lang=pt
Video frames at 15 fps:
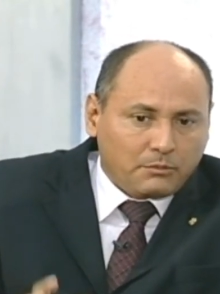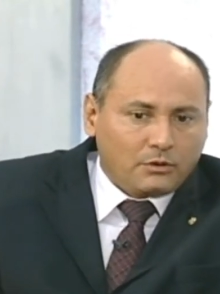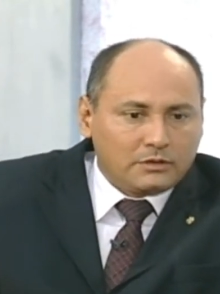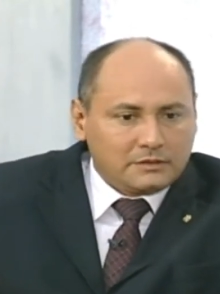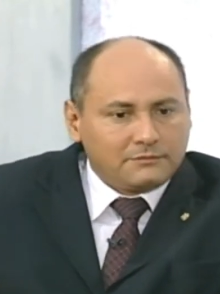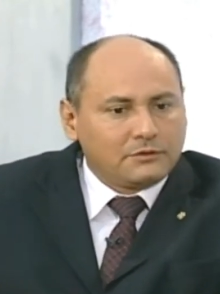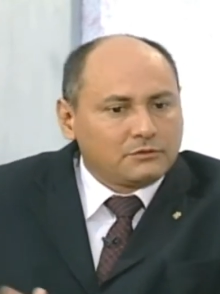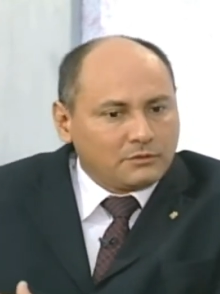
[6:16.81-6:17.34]

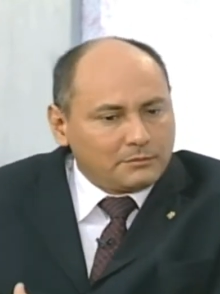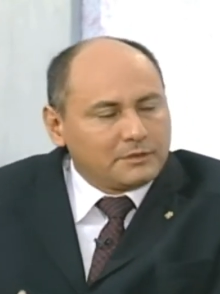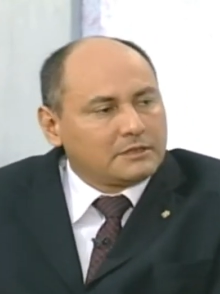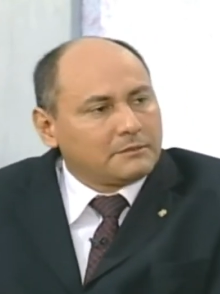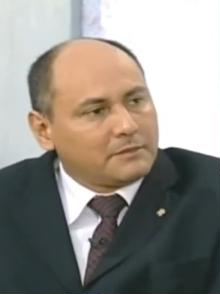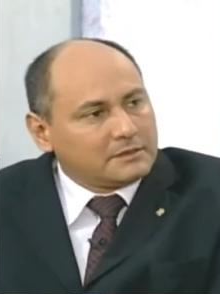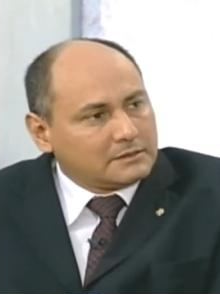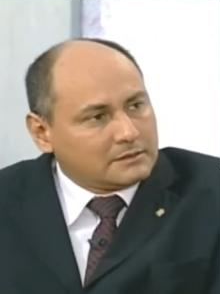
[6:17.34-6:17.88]
pode
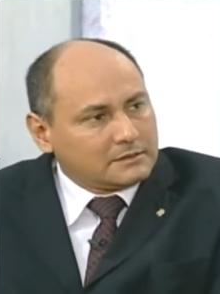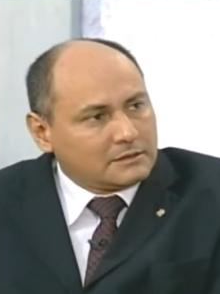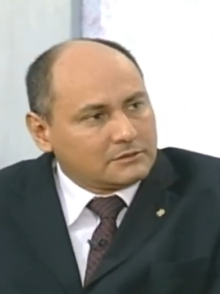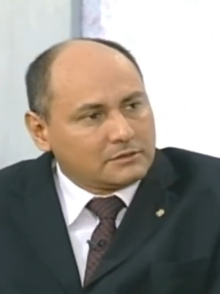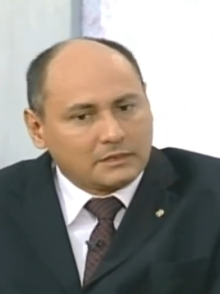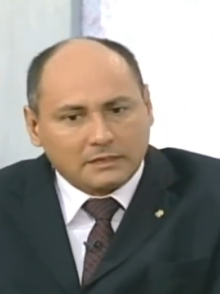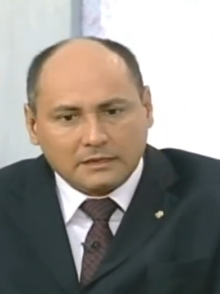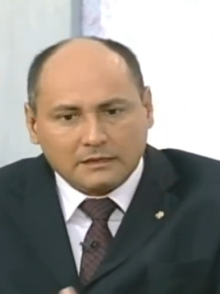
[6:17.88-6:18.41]
eventualmente ter mais
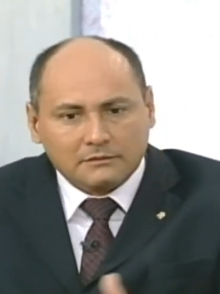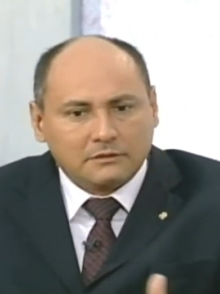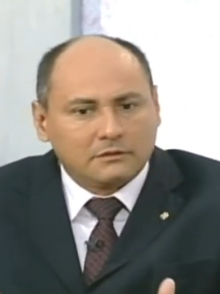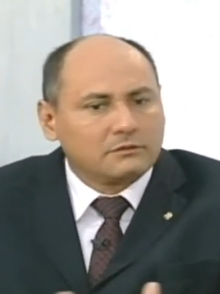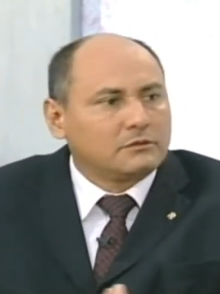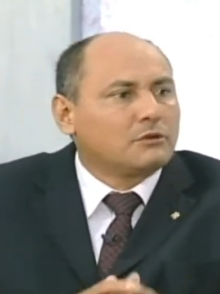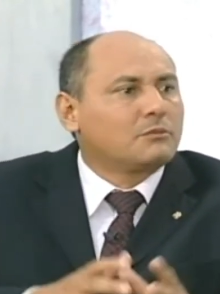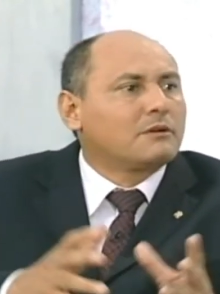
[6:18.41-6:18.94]
acesso a
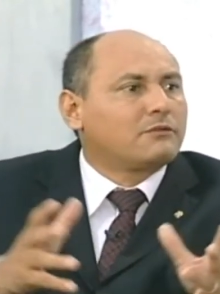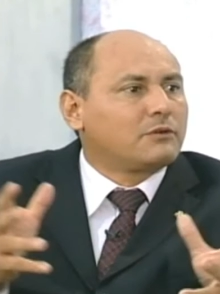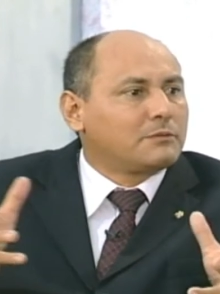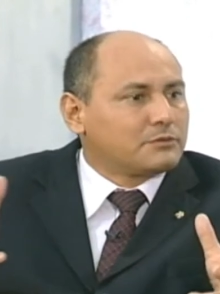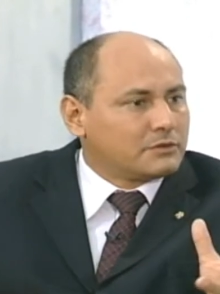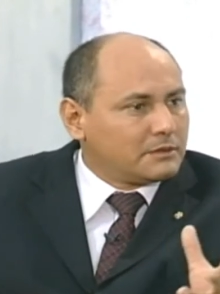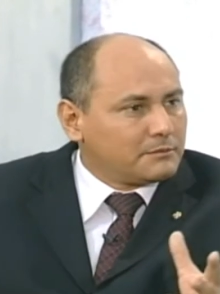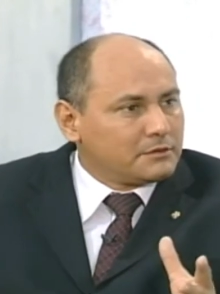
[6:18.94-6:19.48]
crédito e de alguma
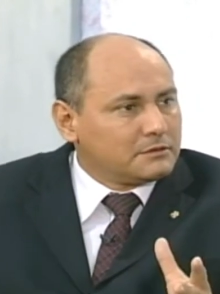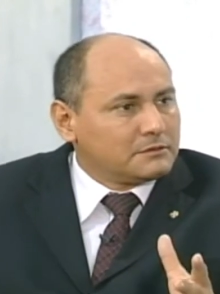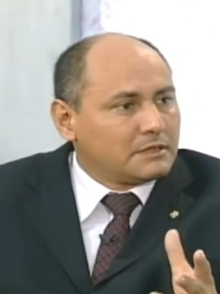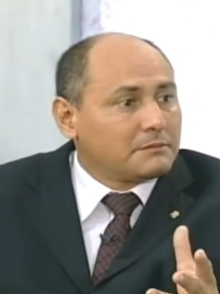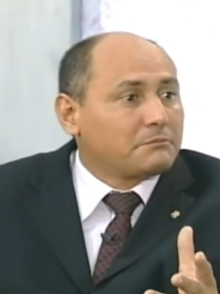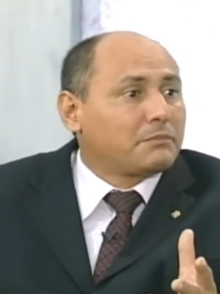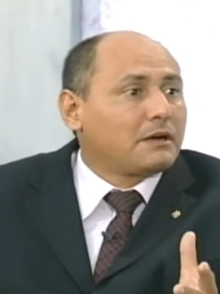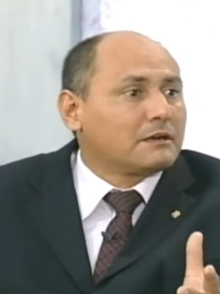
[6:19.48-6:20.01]
forma isso também
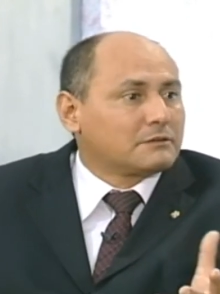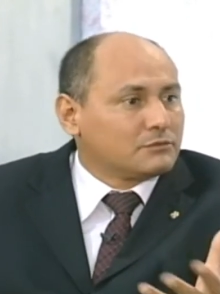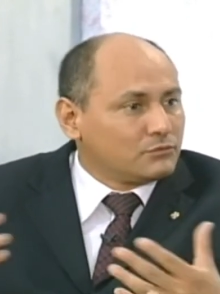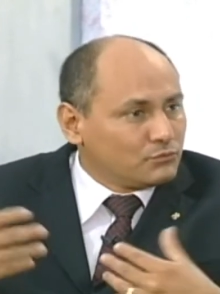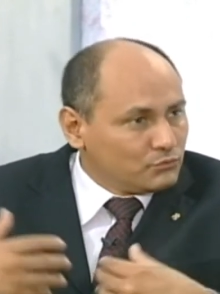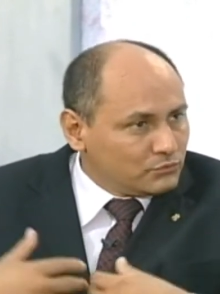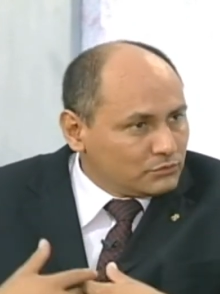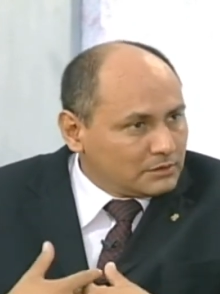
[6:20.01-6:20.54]
tem impacto
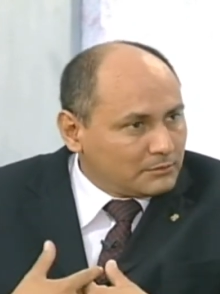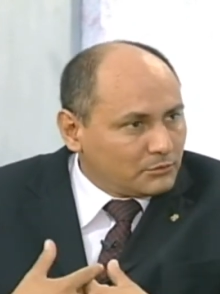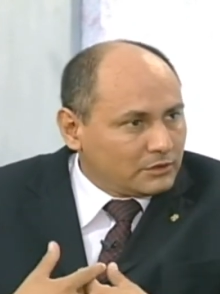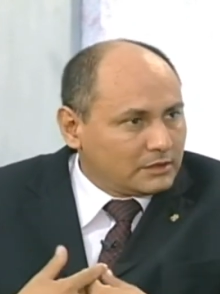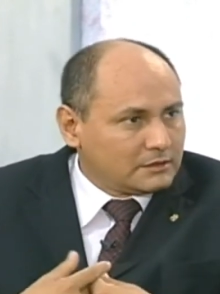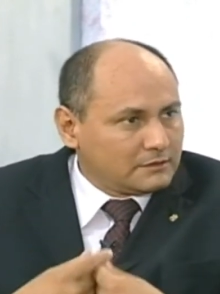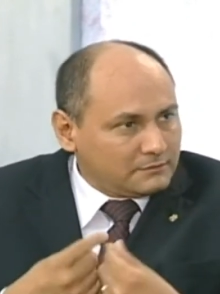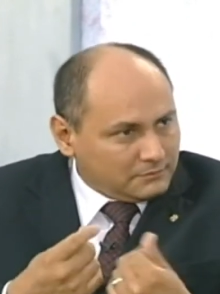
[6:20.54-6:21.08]
no uso da
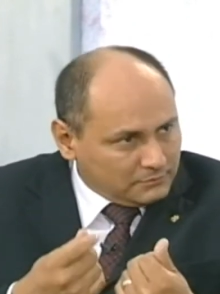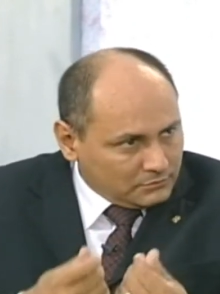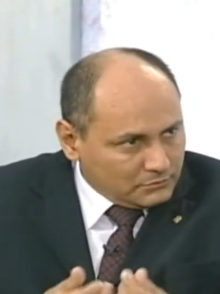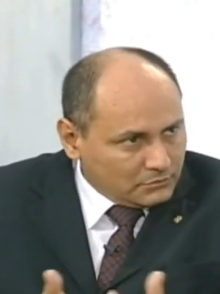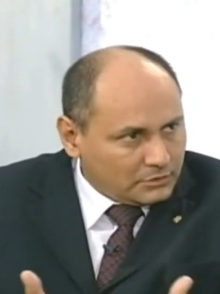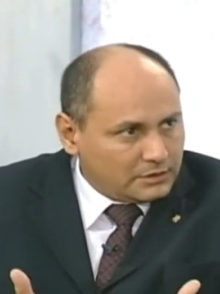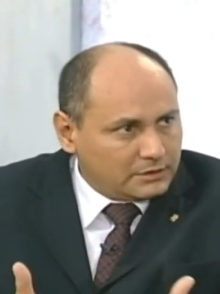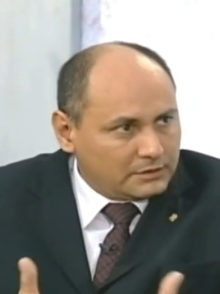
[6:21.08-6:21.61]
moeda
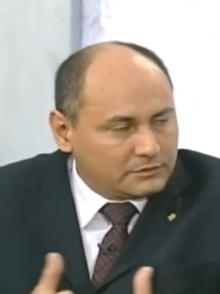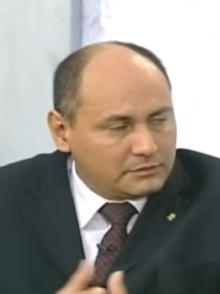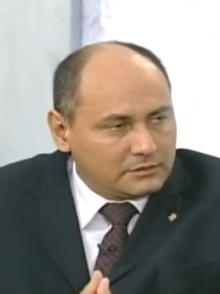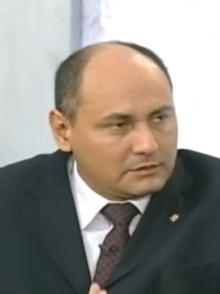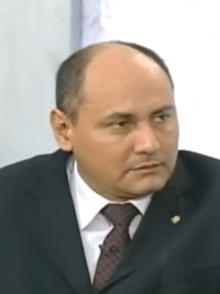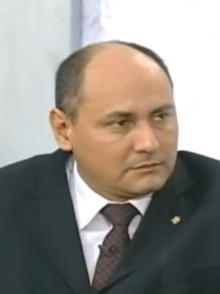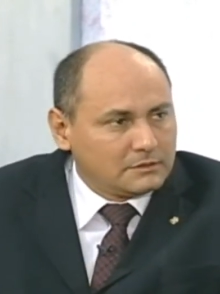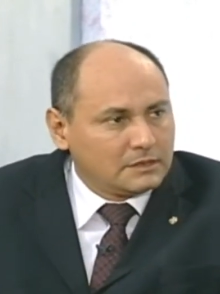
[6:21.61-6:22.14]
corrente.
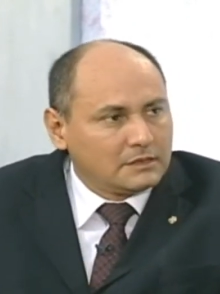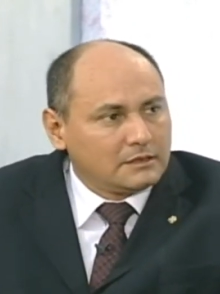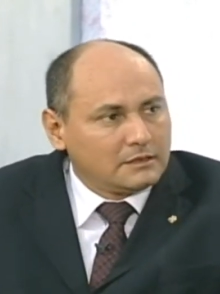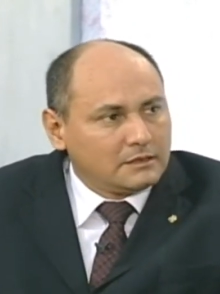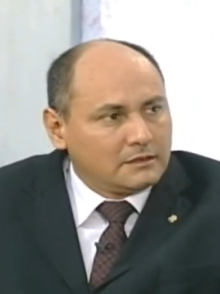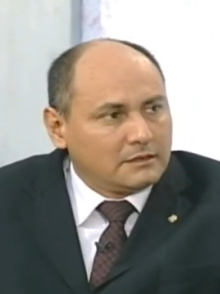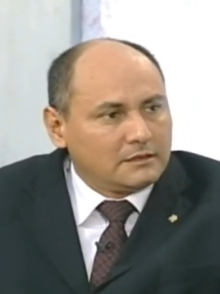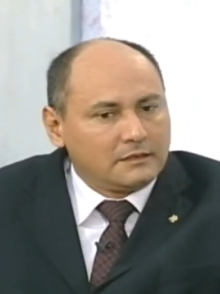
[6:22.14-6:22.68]
Então,
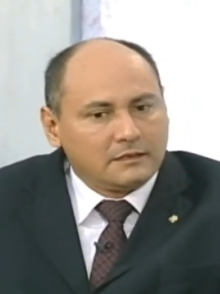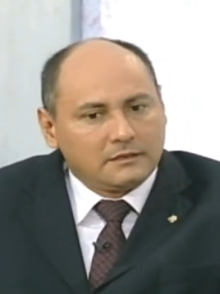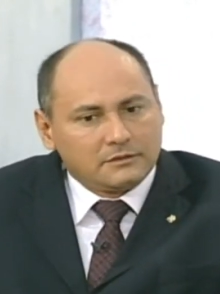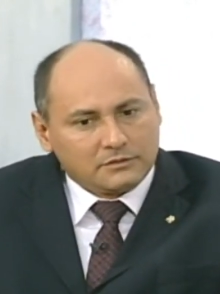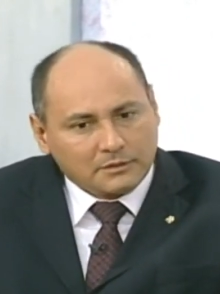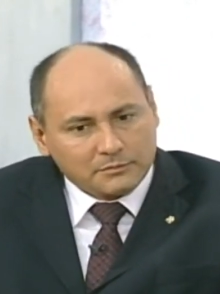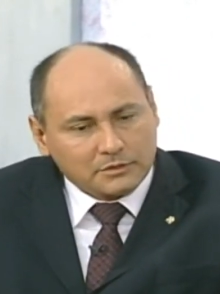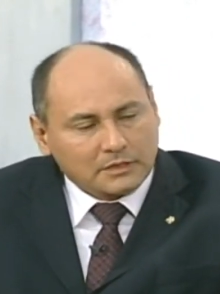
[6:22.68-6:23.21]
eh,
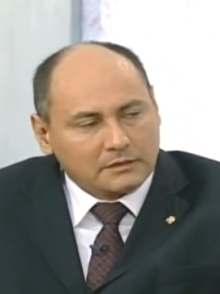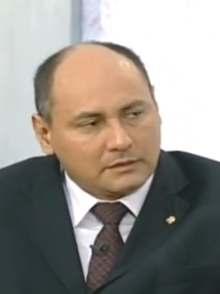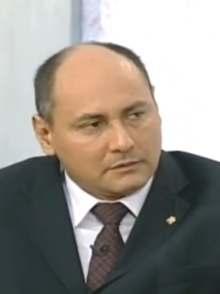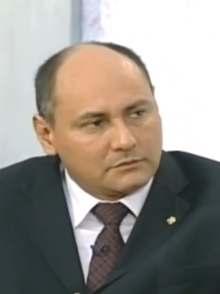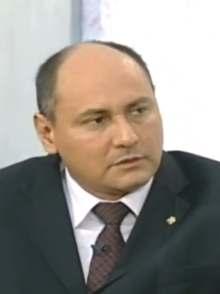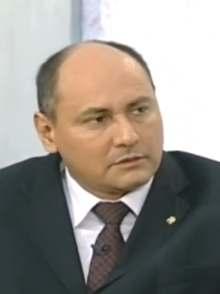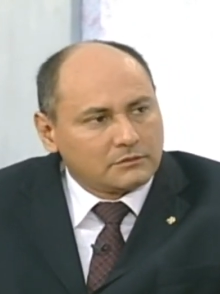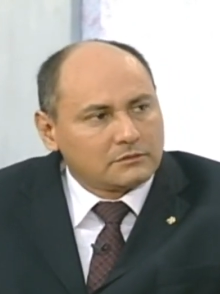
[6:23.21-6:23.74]
estamos
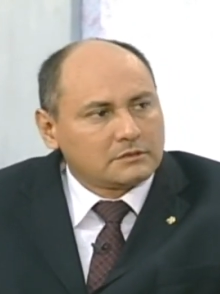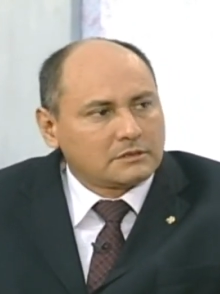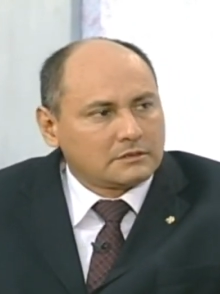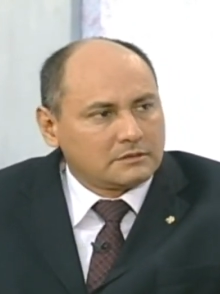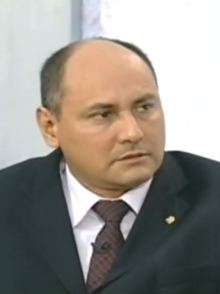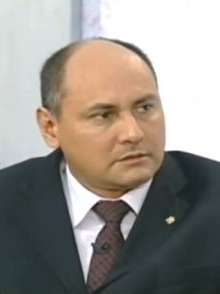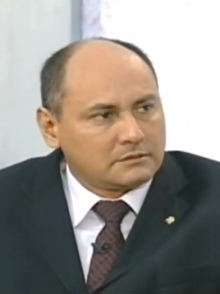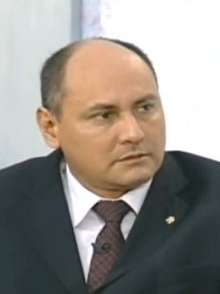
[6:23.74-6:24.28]
atentos a todas
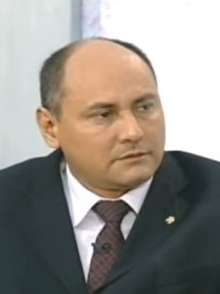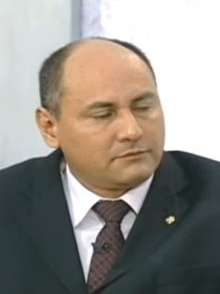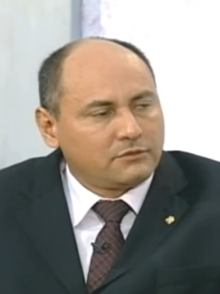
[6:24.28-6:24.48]
essas